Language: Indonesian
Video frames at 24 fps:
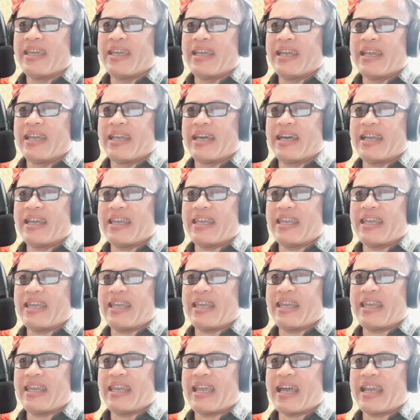Nah
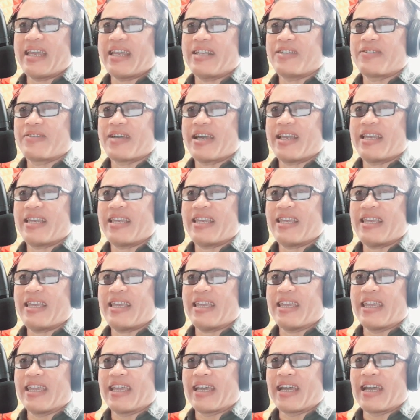di ada juga
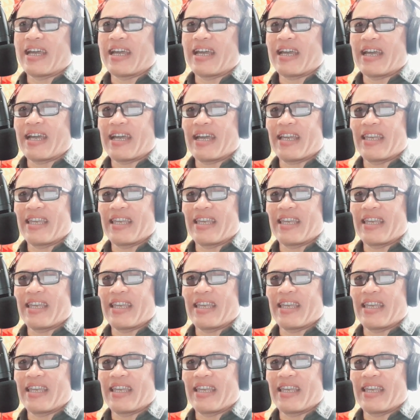nih ya